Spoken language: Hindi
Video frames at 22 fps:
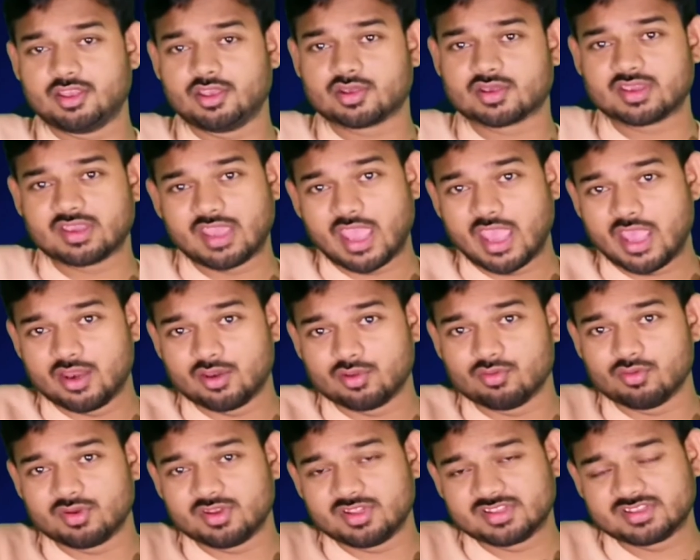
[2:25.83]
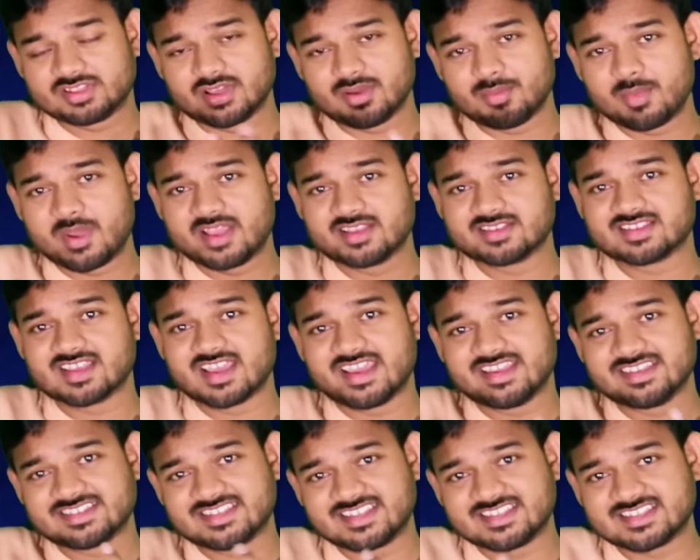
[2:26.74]
एक एल्गोरिथम ऐसा
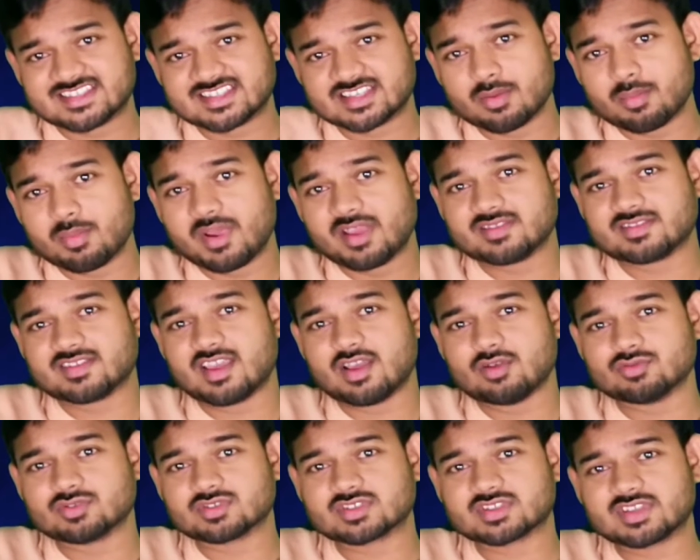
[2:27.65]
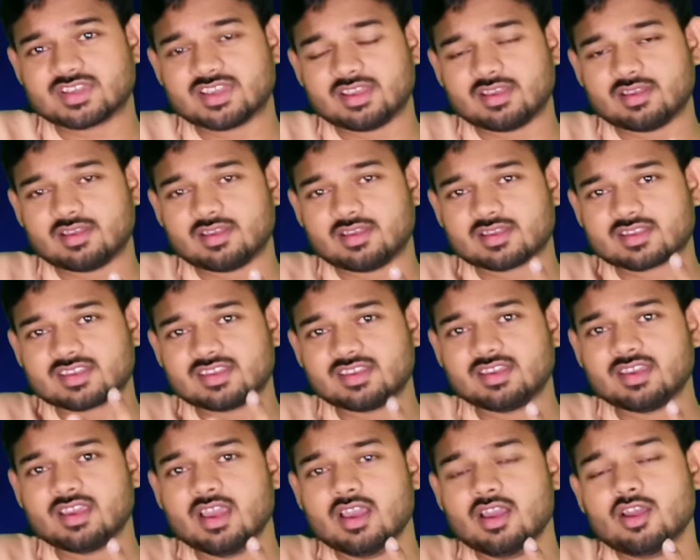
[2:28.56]
है सिस्टम ऐसा है उसके
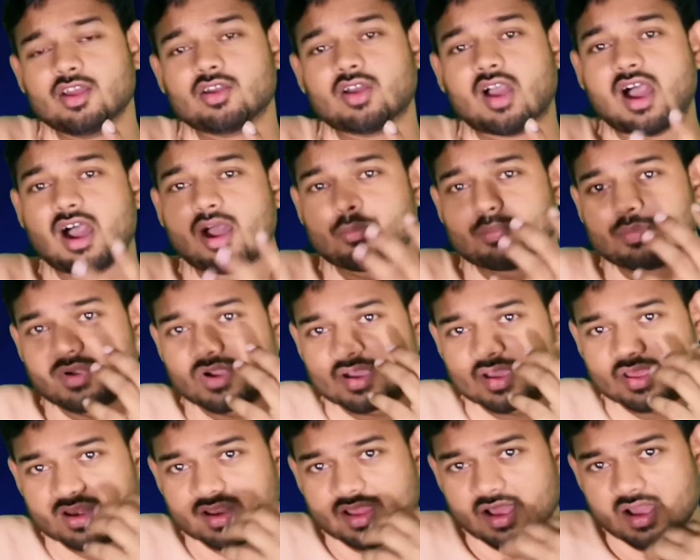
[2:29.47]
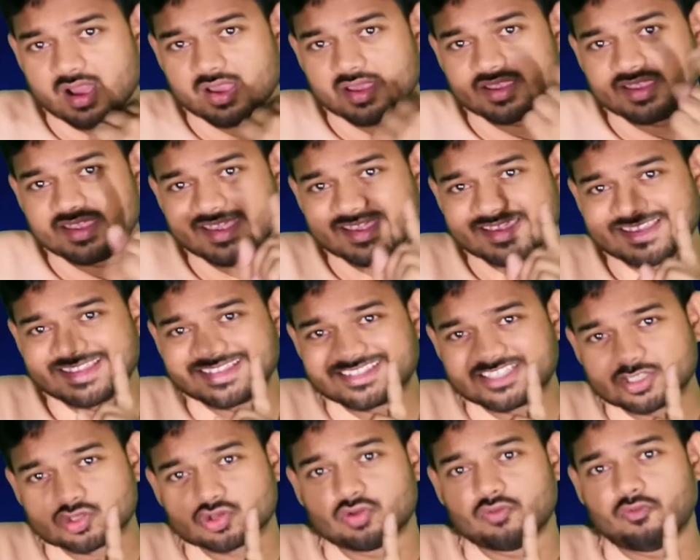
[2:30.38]
कि आप अगर एक ही
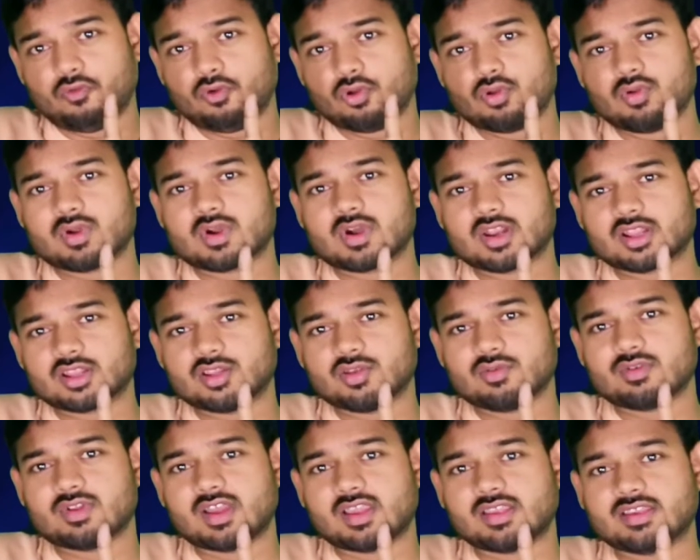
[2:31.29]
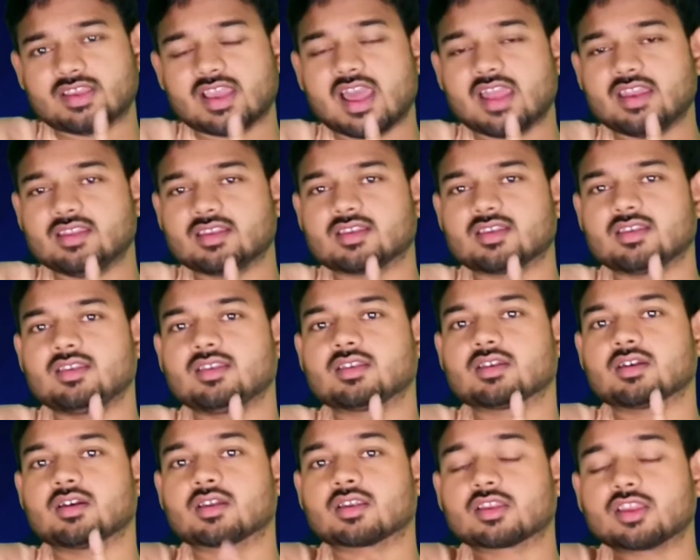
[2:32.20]
चीज़ को फॉलो करते हो ना यानी कि
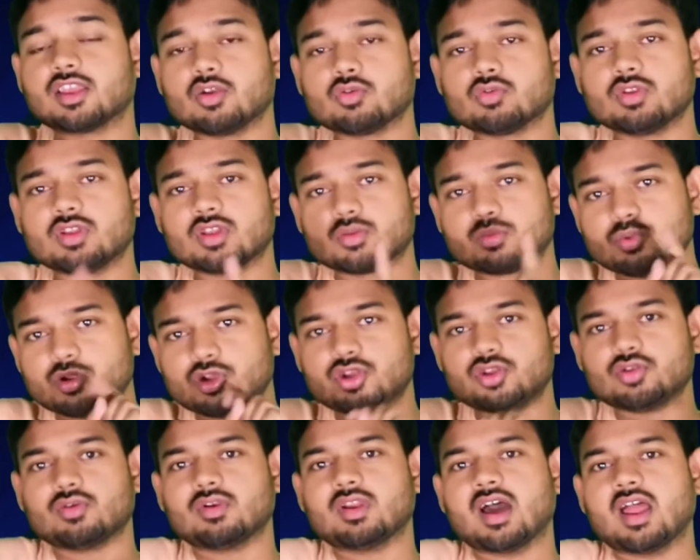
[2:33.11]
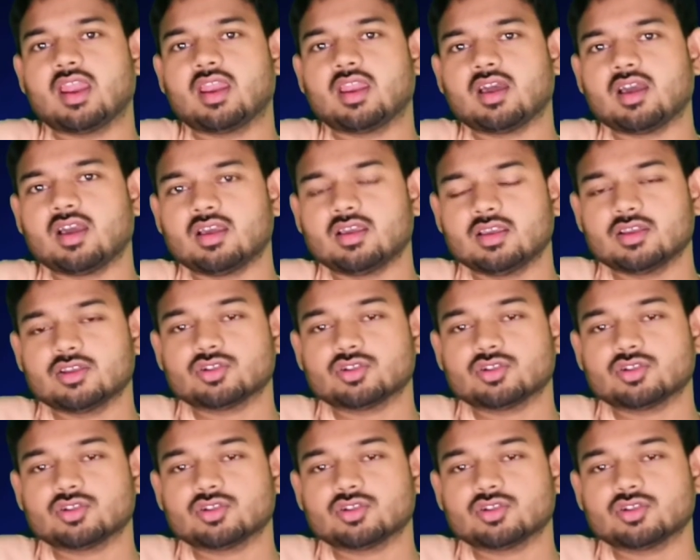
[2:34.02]
रेगुलर वीडियो डालना